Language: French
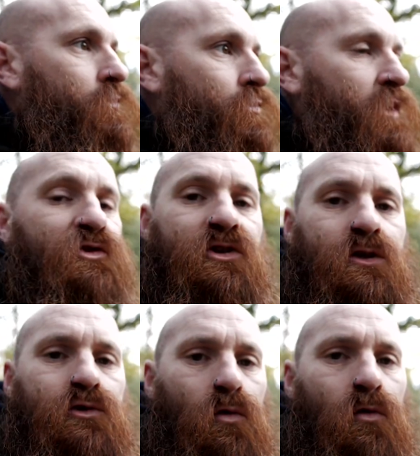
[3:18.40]
contre la
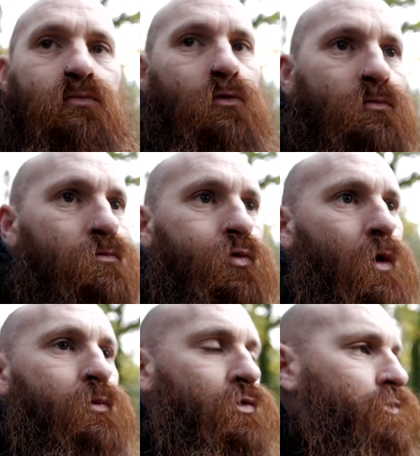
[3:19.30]
végétation, pour
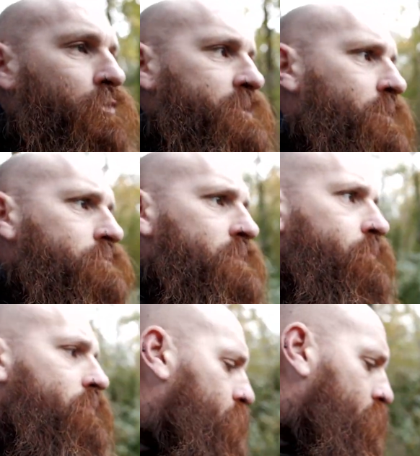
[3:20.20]
l'entretien tout
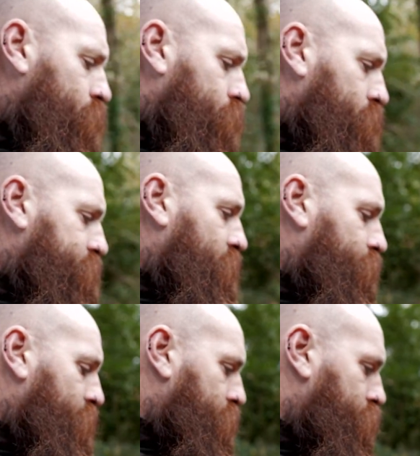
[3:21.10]
simplement. Donc ce qui
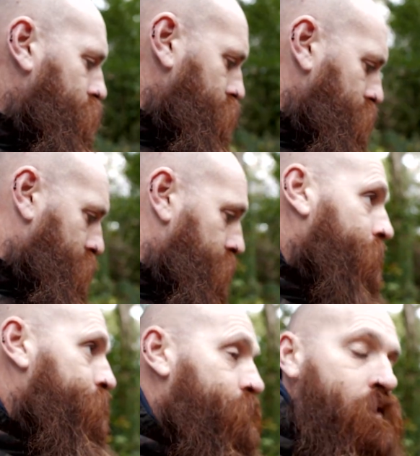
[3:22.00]
fait que
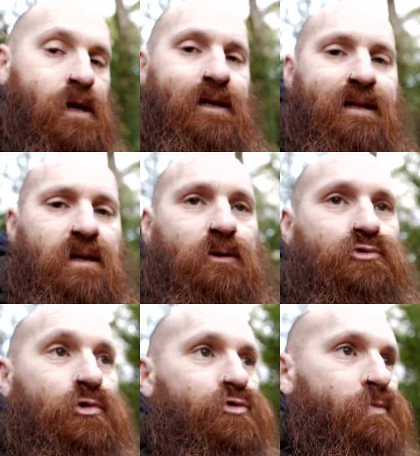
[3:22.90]
n'était pas
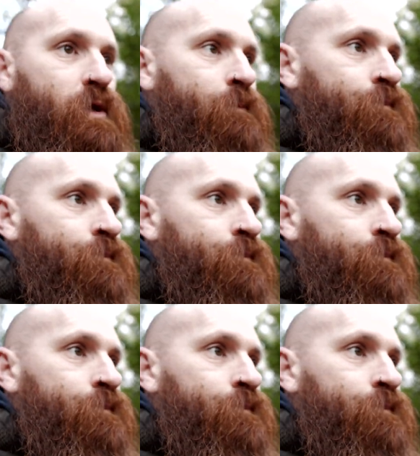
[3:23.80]
toujours occupé.